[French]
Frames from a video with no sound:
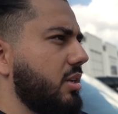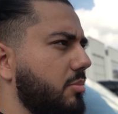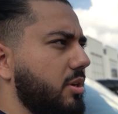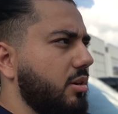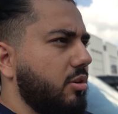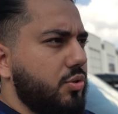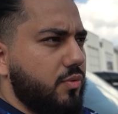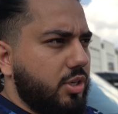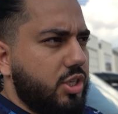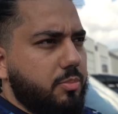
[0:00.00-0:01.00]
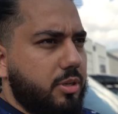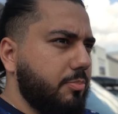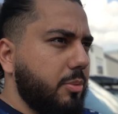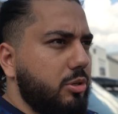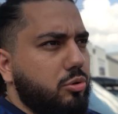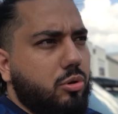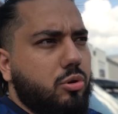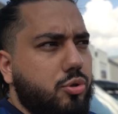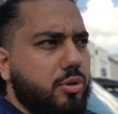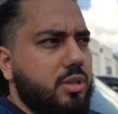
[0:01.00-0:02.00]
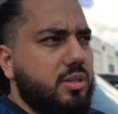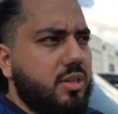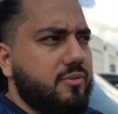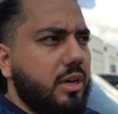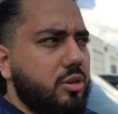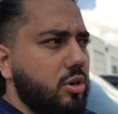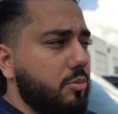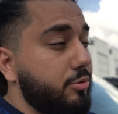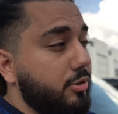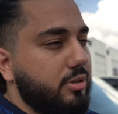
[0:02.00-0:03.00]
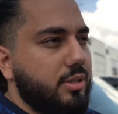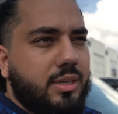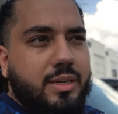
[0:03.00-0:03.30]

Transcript: Mais quand tu veux acheter pas mal de trucs en Turquie, des affaires genre pour euh,